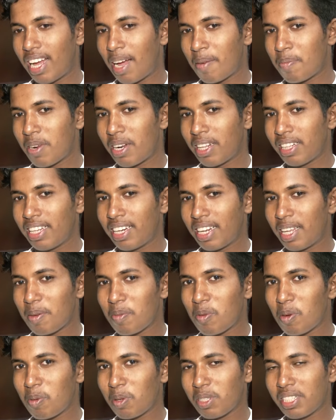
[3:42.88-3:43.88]
আপনাদেরকে
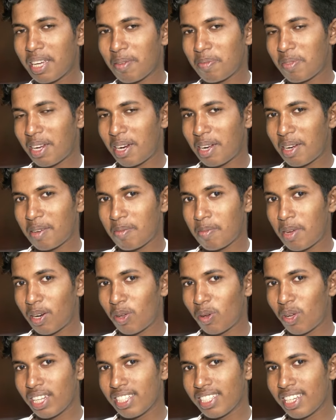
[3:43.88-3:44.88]
বলবো যে আপনারা ভালো
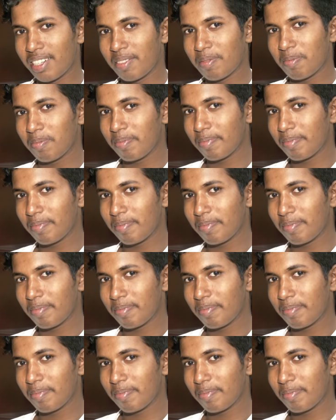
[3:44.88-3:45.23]
হয়ে যান